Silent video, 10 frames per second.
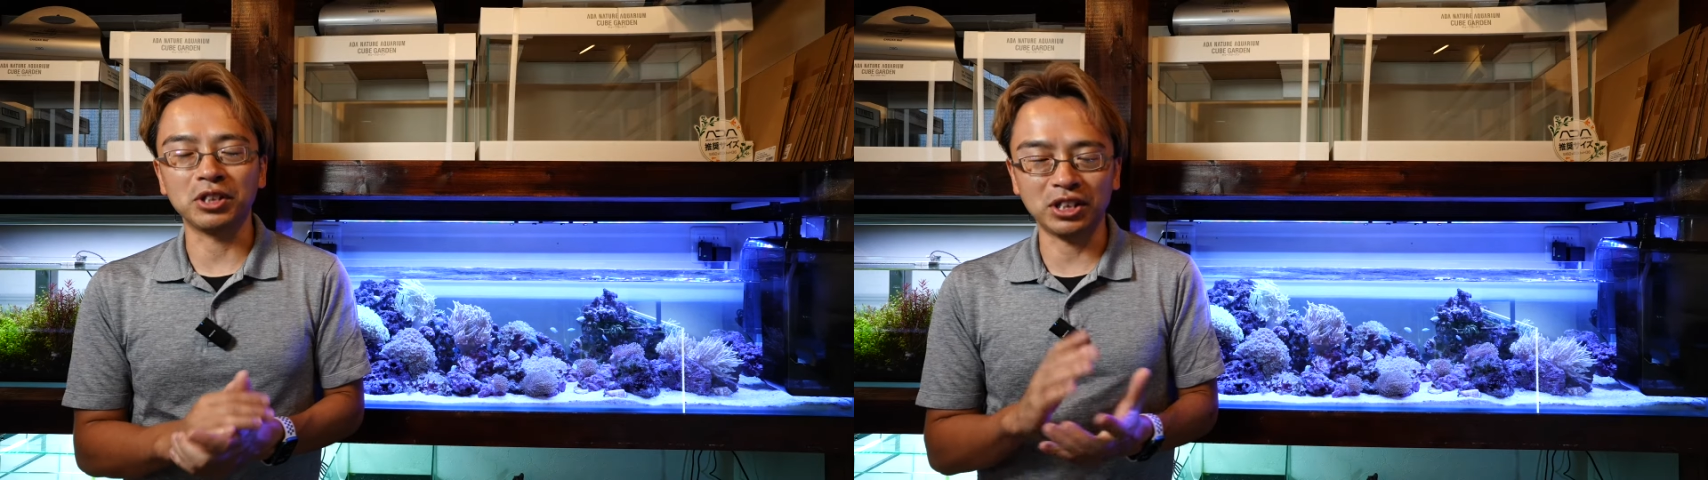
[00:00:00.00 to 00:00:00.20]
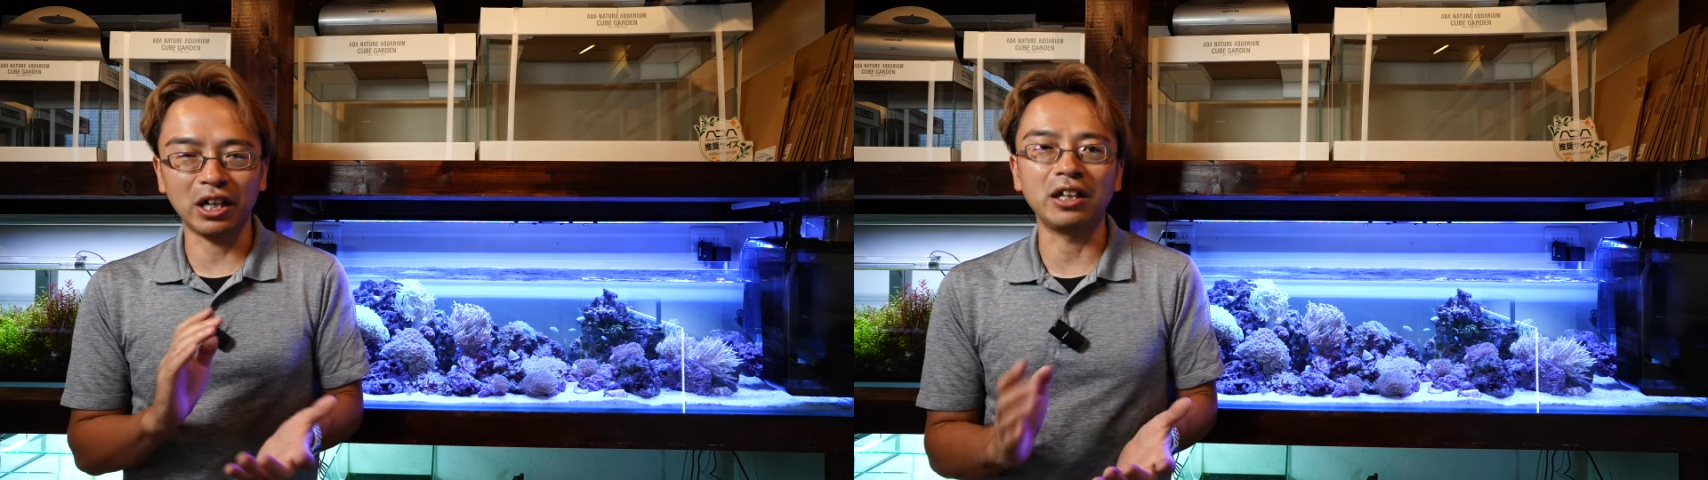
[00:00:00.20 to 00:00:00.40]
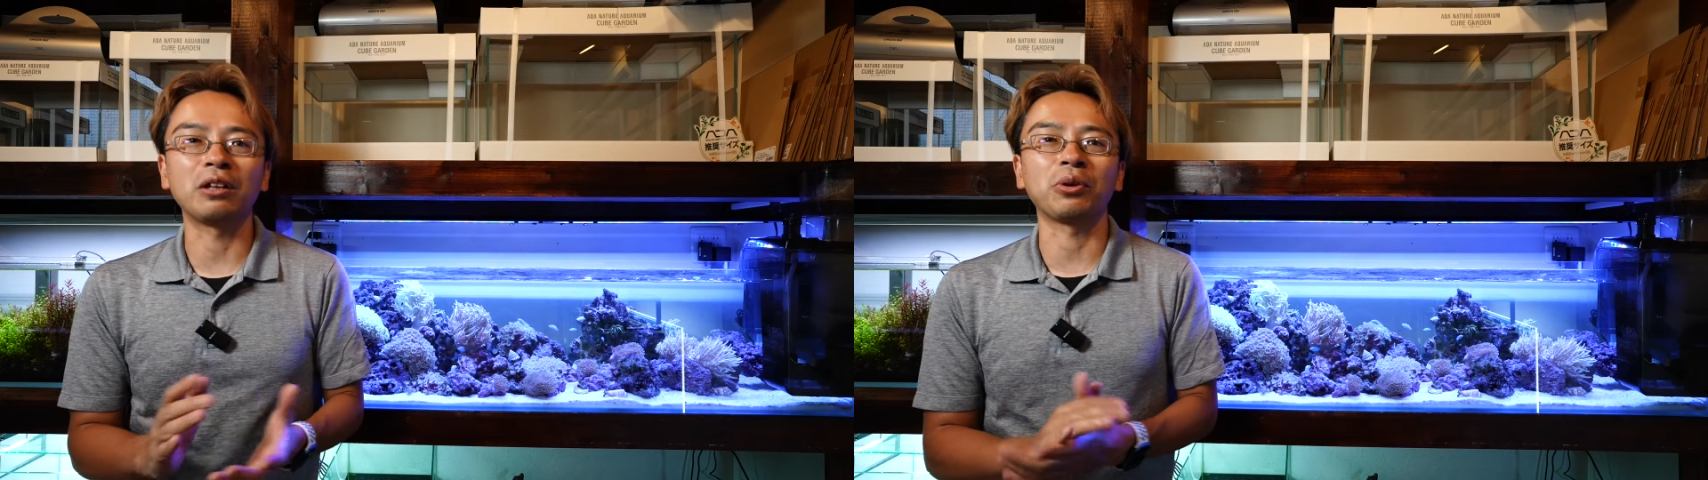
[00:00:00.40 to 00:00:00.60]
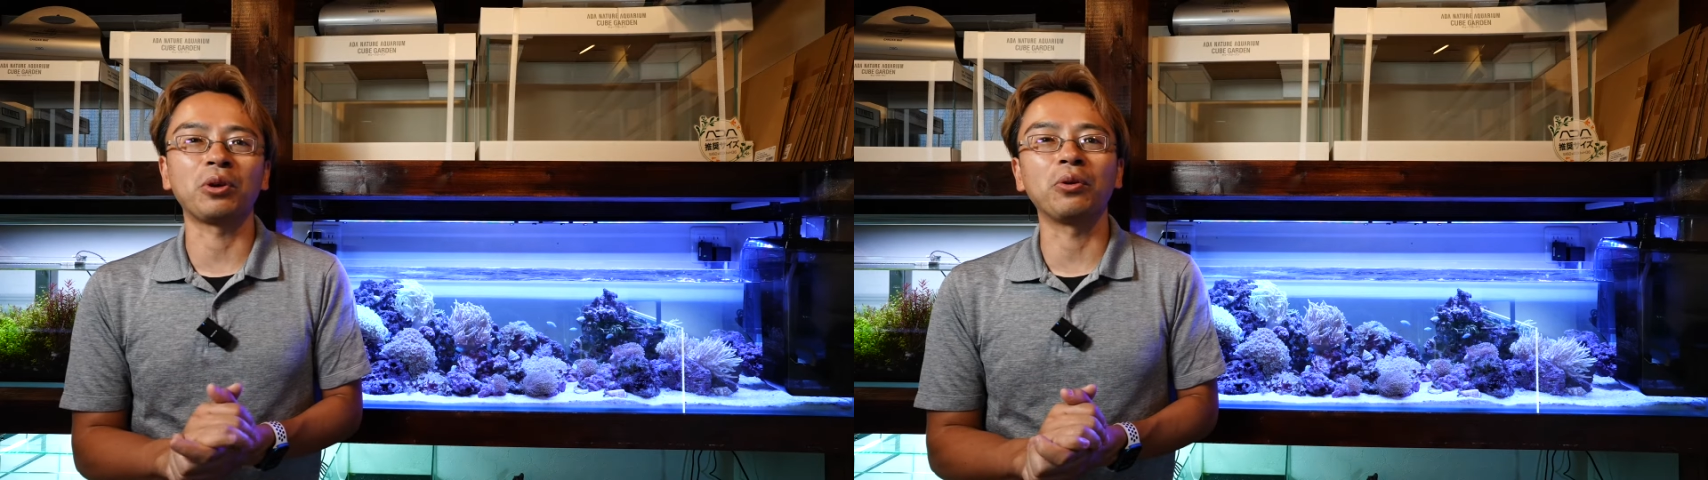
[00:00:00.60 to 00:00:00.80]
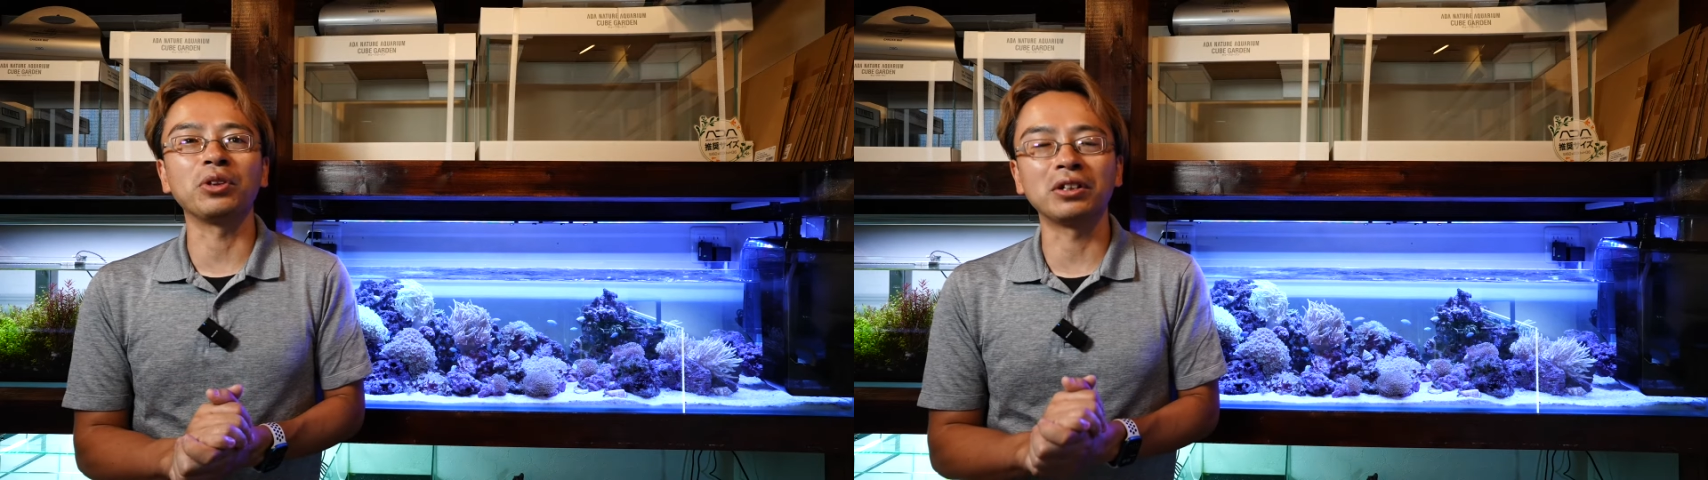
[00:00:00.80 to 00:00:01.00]
しっかりね溶
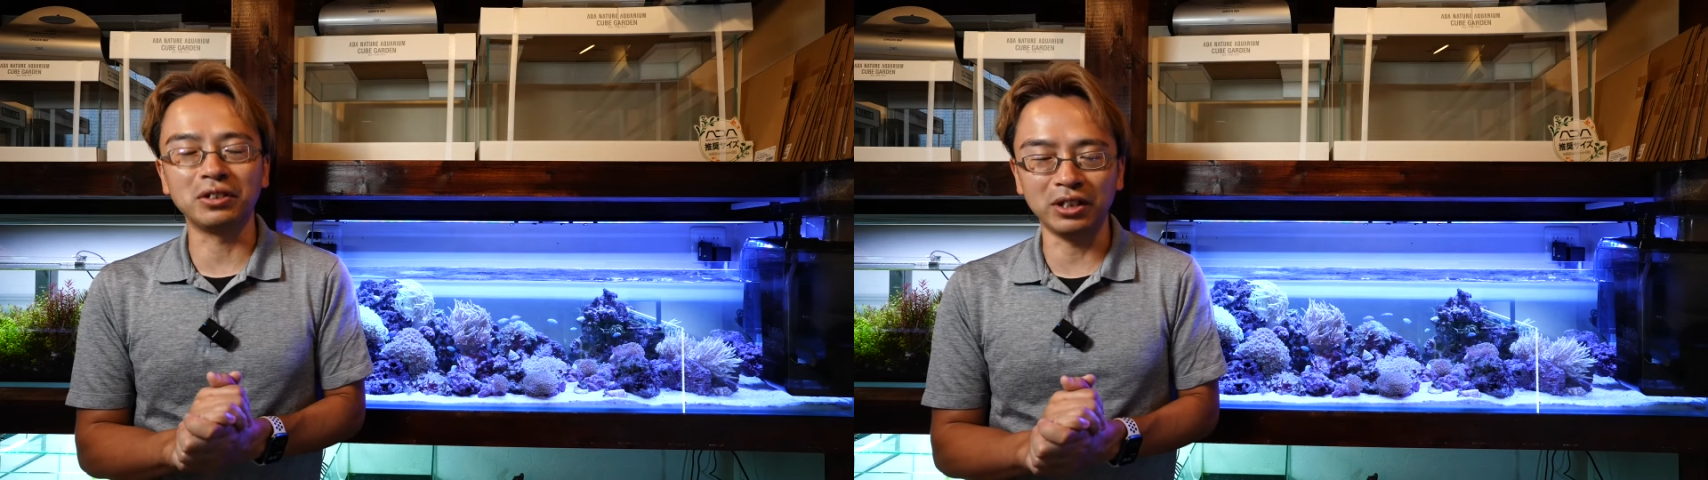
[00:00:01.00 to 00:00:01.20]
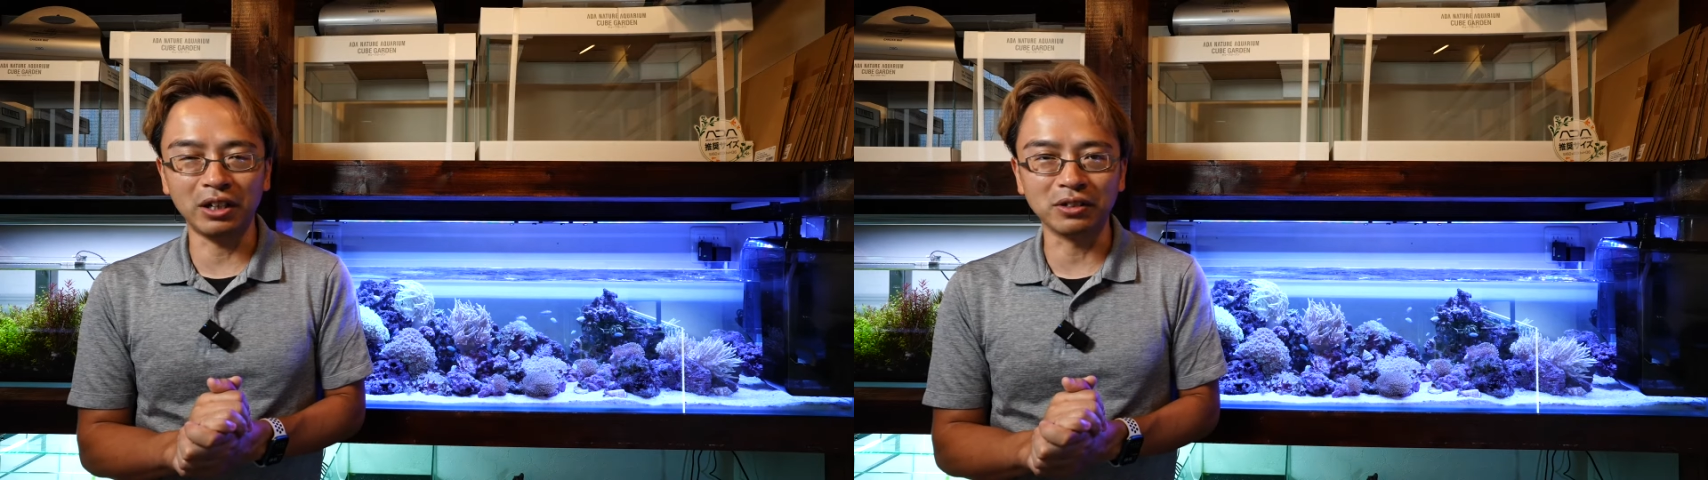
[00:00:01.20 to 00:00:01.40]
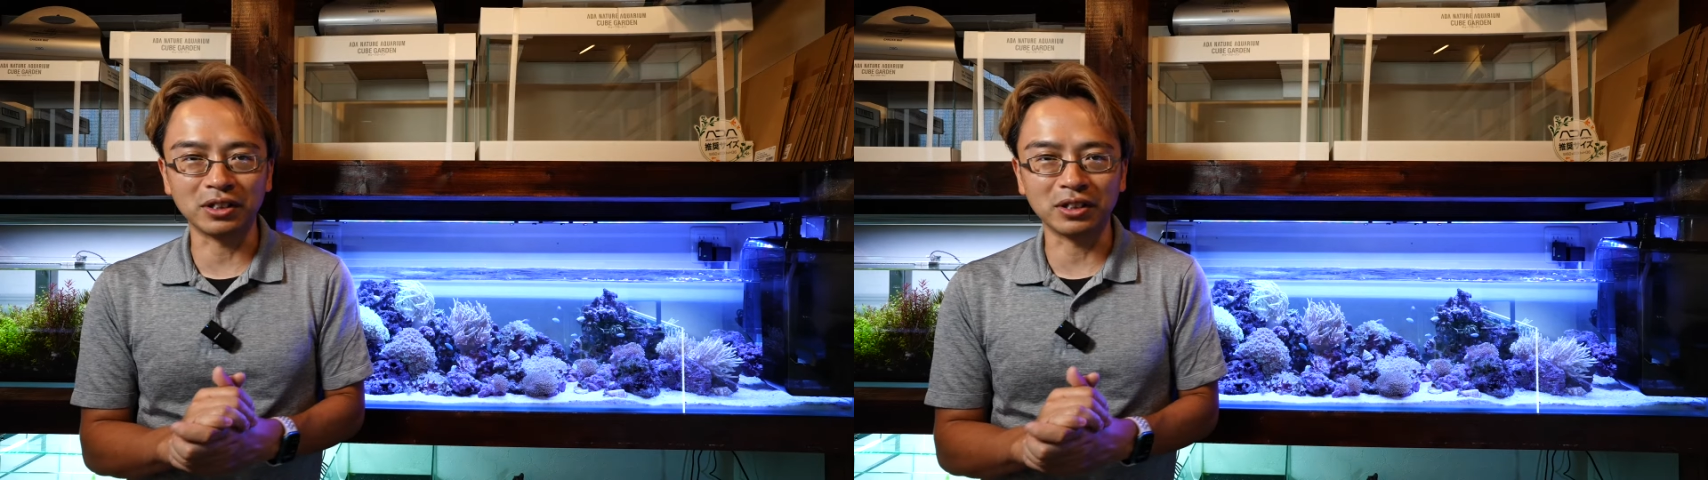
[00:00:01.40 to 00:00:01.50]
け込んでくれる